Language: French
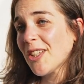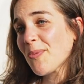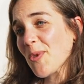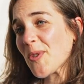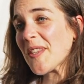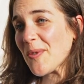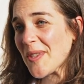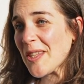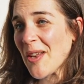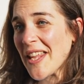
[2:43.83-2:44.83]
Je pense que c'est
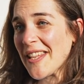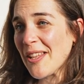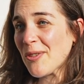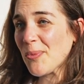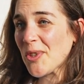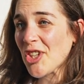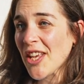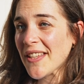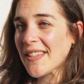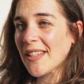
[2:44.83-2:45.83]
aussi dans l'ADN de
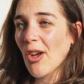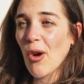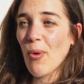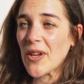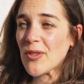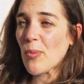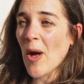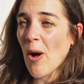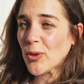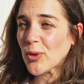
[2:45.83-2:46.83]
WeShare, c'est euh, on reste
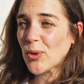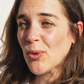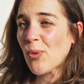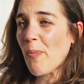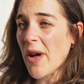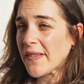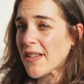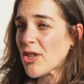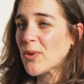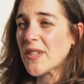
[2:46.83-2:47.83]
pas entre nous, on
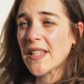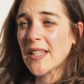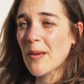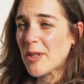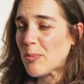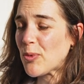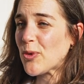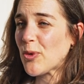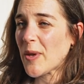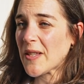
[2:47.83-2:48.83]
partage, on essaie d'amener plus
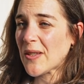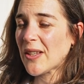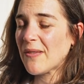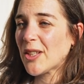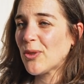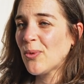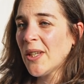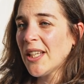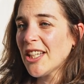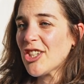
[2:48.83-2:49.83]
de personnes avec nous.
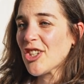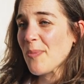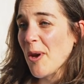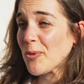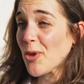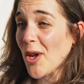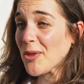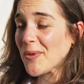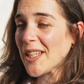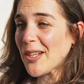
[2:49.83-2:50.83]
Et j'espère qu'on aura
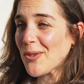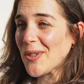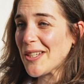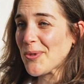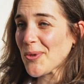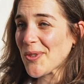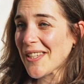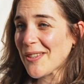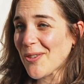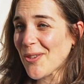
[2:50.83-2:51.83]
trouvé quelques clés sur
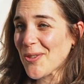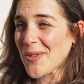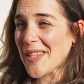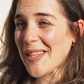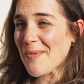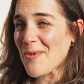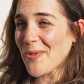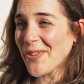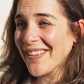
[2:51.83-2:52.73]
cette euh, sur cette table ronde.